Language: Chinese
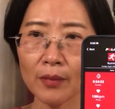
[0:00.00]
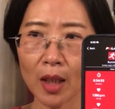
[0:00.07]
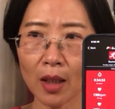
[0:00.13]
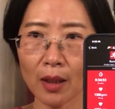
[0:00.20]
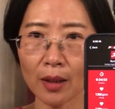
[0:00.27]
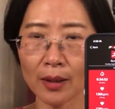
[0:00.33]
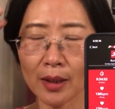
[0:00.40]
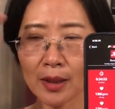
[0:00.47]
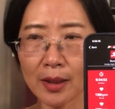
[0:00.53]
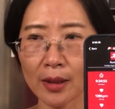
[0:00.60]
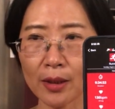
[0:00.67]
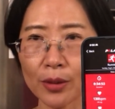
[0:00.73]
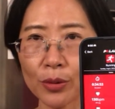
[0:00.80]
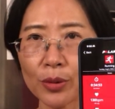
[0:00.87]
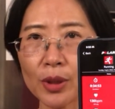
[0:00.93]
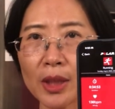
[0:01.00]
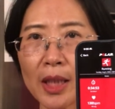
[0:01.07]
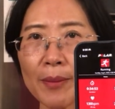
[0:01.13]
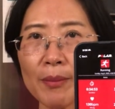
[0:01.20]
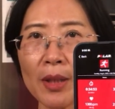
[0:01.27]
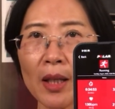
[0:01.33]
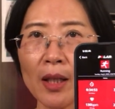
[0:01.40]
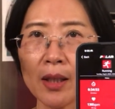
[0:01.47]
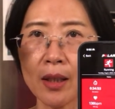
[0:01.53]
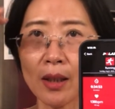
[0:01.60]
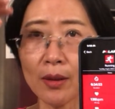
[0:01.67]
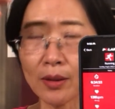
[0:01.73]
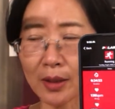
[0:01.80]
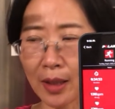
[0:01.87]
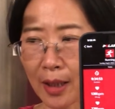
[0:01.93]
呃，第四个区间，然
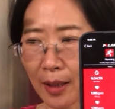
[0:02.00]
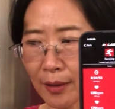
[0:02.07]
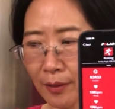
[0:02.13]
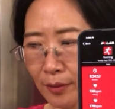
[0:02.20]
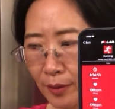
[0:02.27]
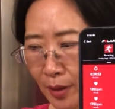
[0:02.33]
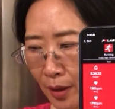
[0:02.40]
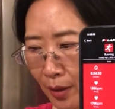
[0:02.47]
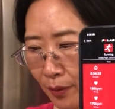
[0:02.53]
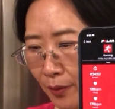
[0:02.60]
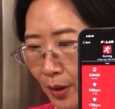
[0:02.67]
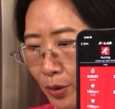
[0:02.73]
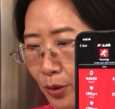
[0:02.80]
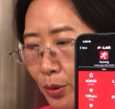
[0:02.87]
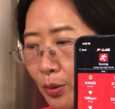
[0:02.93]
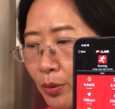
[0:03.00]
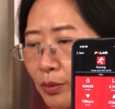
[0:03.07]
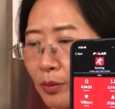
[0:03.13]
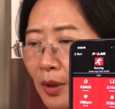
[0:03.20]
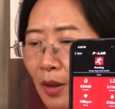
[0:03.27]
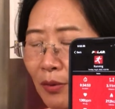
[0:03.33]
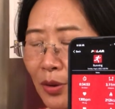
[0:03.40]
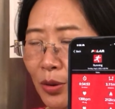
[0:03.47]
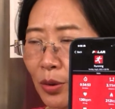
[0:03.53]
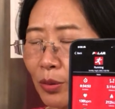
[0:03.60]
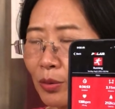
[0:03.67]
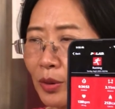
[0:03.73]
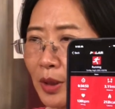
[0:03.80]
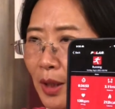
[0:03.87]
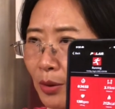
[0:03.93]
后再呃放松两分
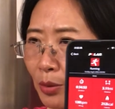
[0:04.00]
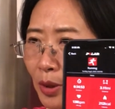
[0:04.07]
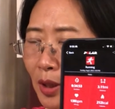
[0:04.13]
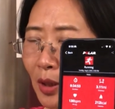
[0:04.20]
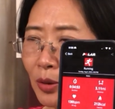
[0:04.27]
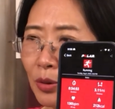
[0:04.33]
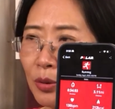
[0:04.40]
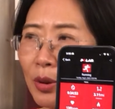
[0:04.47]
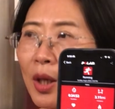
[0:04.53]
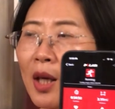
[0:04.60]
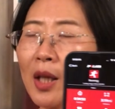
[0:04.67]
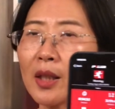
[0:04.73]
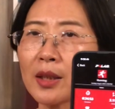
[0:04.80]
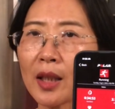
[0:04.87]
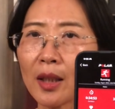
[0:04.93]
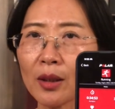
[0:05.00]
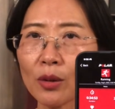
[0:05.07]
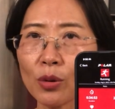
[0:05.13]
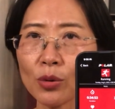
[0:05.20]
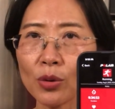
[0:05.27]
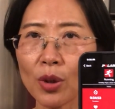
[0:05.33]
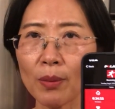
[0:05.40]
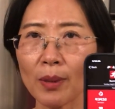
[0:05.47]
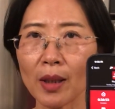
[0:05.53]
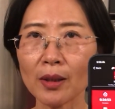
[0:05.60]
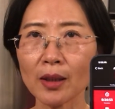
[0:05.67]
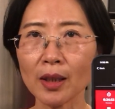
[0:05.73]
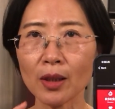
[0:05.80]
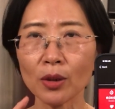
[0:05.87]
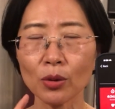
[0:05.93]
钟，再推上去，这样能够确保
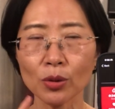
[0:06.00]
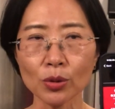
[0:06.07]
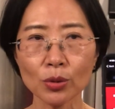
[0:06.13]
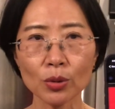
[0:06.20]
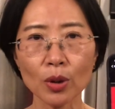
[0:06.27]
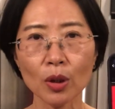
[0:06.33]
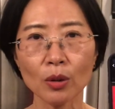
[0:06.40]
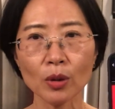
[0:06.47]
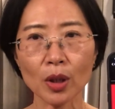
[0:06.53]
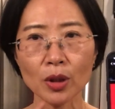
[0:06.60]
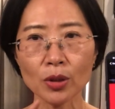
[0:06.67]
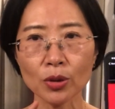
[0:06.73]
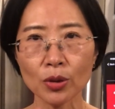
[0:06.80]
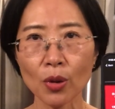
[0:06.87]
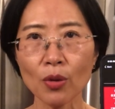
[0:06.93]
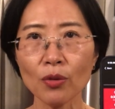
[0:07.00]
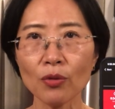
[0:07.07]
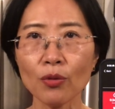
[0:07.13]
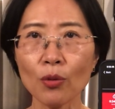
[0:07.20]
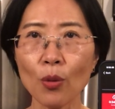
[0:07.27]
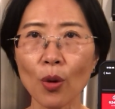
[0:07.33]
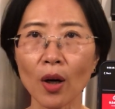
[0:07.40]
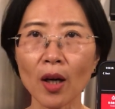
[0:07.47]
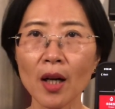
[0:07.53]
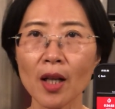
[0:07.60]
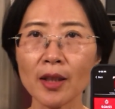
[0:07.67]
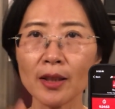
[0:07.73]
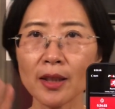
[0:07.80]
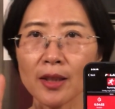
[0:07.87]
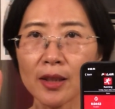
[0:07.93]
你有足够的 zone four，
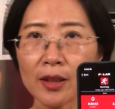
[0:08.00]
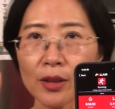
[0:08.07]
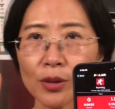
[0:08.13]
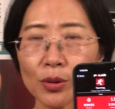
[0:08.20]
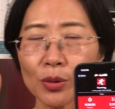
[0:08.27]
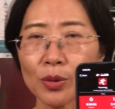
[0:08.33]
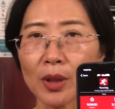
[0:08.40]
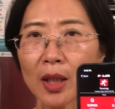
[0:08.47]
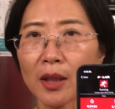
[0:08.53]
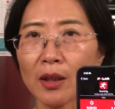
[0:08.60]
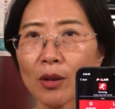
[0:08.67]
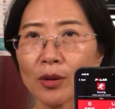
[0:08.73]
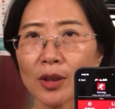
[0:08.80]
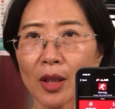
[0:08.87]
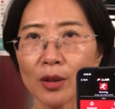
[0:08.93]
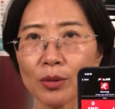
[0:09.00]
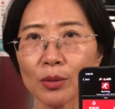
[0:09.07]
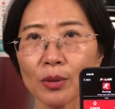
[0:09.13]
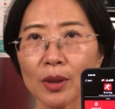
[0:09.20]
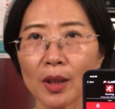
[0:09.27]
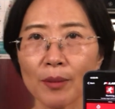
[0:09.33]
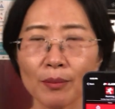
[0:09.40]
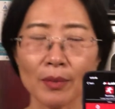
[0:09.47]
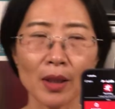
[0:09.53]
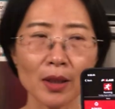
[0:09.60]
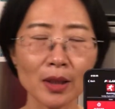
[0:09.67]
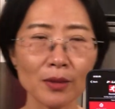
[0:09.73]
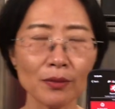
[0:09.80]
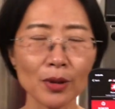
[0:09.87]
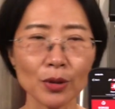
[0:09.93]
第四个区间高强度的呃
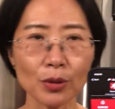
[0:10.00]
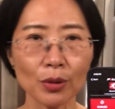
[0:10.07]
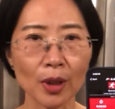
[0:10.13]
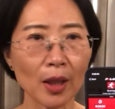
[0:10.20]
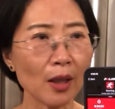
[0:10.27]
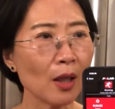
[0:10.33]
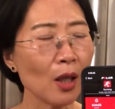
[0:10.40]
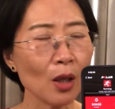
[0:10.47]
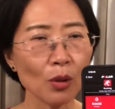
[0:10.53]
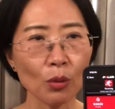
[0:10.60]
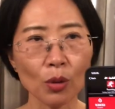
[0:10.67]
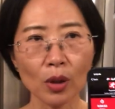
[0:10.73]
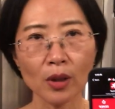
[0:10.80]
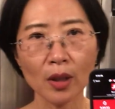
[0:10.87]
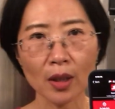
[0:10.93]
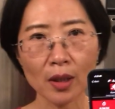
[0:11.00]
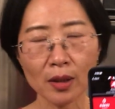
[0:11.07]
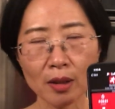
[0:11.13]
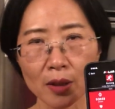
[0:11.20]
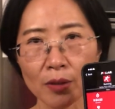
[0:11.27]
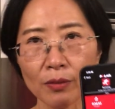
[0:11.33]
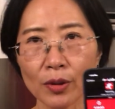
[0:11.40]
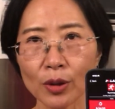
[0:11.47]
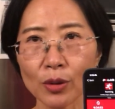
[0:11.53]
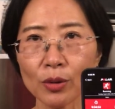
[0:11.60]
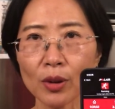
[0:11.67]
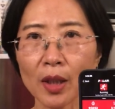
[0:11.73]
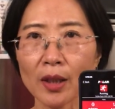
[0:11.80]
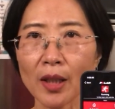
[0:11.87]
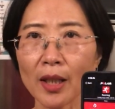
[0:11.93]
心肺训练。我的心肺
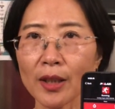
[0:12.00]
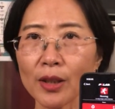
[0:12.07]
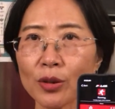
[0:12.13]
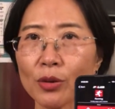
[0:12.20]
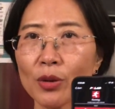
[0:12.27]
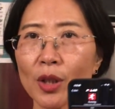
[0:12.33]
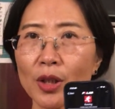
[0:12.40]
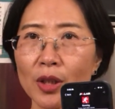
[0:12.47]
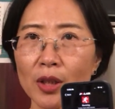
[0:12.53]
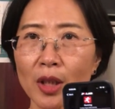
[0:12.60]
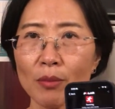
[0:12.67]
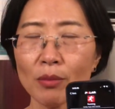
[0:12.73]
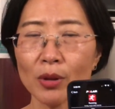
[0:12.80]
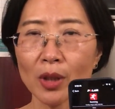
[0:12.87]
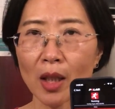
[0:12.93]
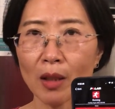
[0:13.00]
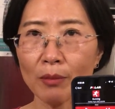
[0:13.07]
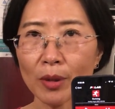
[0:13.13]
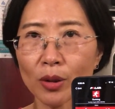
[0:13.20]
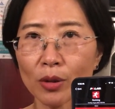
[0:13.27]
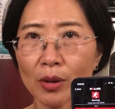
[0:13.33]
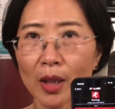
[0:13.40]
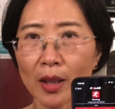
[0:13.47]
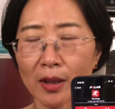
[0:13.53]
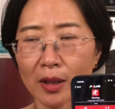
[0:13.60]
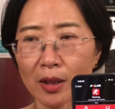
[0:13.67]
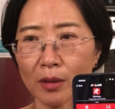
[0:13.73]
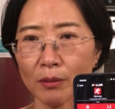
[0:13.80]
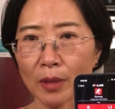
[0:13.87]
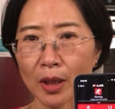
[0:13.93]
训练、耐力训练时间不长，每周两
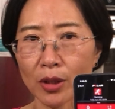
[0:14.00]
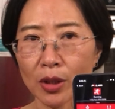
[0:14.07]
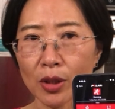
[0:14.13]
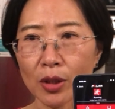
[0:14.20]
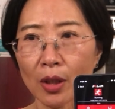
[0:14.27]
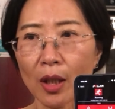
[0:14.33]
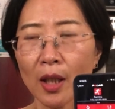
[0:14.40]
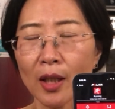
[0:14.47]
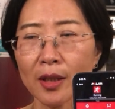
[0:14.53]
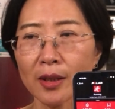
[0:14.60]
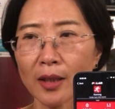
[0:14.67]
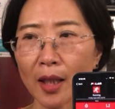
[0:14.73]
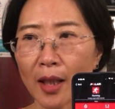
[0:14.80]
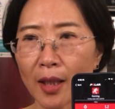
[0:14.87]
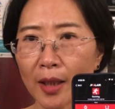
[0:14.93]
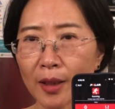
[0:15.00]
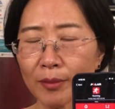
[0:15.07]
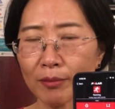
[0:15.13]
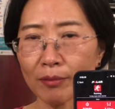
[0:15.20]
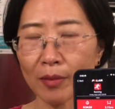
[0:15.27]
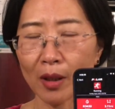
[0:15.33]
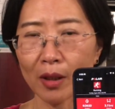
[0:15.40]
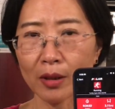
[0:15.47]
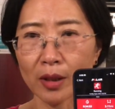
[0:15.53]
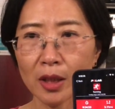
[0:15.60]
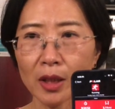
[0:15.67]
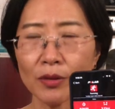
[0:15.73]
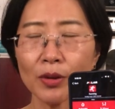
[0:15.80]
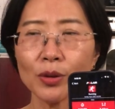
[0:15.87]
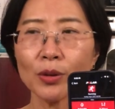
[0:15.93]
次，每次在呃四
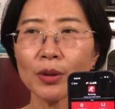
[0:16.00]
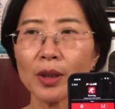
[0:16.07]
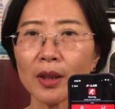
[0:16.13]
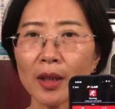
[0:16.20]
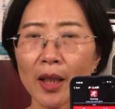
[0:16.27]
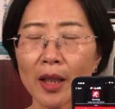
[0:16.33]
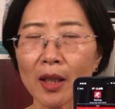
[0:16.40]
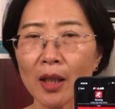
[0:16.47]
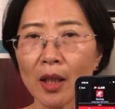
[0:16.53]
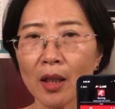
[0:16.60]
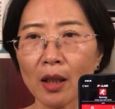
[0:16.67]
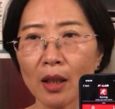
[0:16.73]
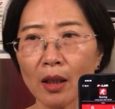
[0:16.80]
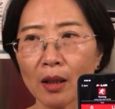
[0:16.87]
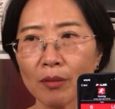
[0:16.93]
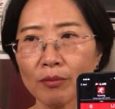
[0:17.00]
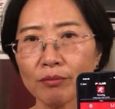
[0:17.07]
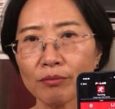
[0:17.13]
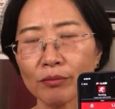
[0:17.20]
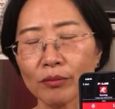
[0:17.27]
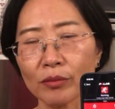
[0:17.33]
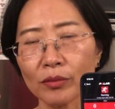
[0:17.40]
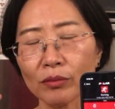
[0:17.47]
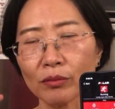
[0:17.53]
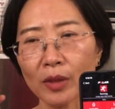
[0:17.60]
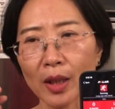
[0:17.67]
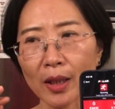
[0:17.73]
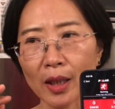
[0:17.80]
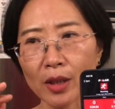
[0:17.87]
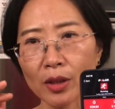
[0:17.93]
十分钟以内，嗯。
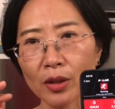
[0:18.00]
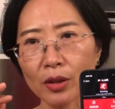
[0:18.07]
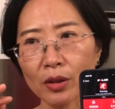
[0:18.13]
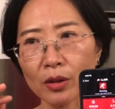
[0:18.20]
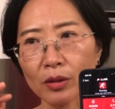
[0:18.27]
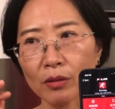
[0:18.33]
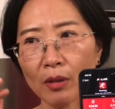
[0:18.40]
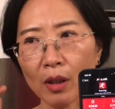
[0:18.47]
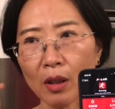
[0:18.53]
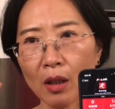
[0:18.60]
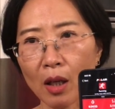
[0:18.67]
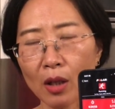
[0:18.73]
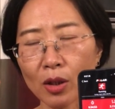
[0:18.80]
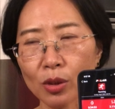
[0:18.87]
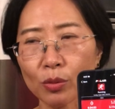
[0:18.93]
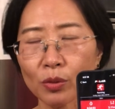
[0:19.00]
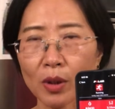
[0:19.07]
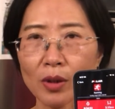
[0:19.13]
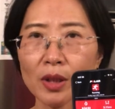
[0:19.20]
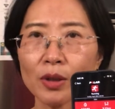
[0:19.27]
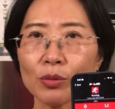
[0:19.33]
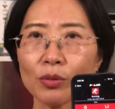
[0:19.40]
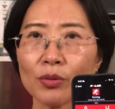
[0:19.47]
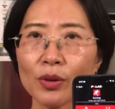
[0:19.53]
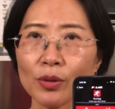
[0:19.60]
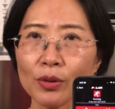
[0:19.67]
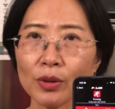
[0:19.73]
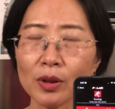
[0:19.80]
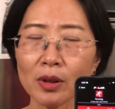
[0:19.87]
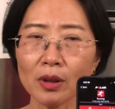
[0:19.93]
大概是呃二十五到四十五分
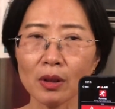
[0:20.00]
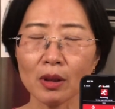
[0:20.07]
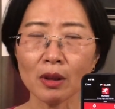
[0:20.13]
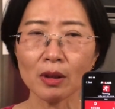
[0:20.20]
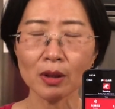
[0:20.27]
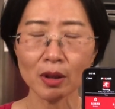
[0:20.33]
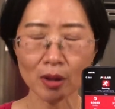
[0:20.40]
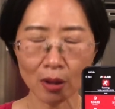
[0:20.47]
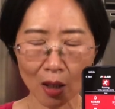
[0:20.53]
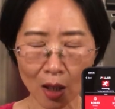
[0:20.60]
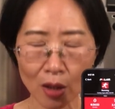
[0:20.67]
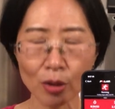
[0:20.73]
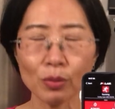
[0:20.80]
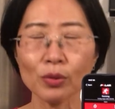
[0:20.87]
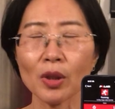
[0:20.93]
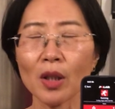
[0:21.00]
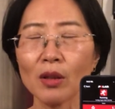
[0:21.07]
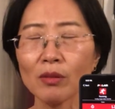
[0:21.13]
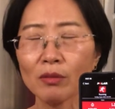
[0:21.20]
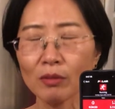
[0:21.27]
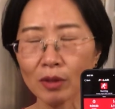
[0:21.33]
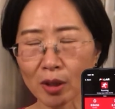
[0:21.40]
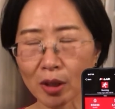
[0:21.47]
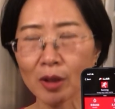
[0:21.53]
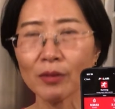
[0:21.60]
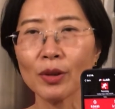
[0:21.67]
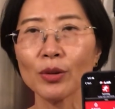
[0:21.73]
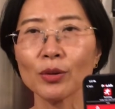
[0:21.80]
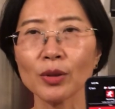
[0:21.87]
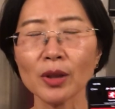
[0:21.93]
钟之，呃二十五到四十
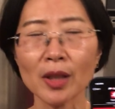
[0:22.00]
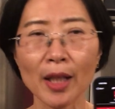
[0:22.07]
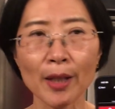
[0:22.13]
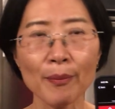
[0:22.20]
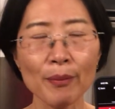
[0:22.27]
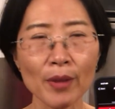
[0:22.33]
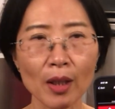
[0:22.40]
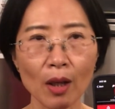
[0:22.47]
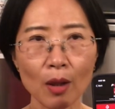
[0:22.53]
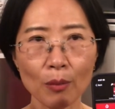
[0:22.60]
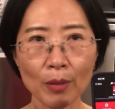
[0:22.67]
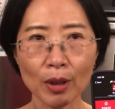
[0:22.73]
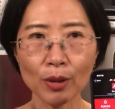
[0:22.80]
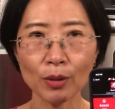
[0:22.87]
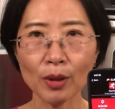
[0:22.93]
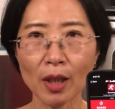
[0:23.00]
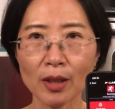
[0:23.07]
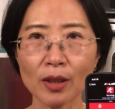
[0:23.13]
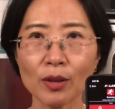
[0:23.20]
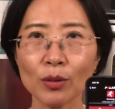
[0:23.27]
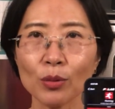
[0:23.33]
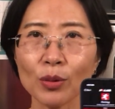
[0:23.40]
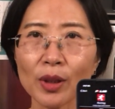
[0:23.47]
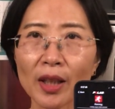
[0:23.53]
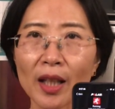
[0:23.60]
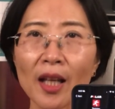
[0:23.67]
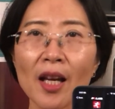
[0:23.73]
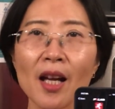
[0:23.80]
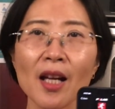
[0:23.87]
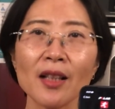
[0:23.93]
分钟之内，然后每周两次撸铁，
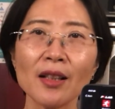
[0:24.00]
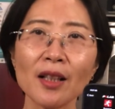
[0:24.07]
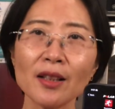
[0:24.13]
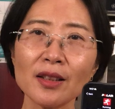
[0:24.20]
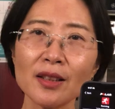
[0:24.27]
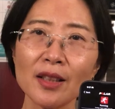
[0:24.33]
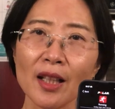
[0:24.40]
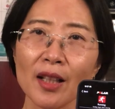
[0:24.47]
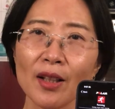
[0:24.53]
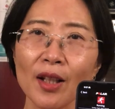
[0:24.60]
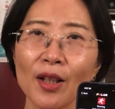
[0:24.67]
但是今天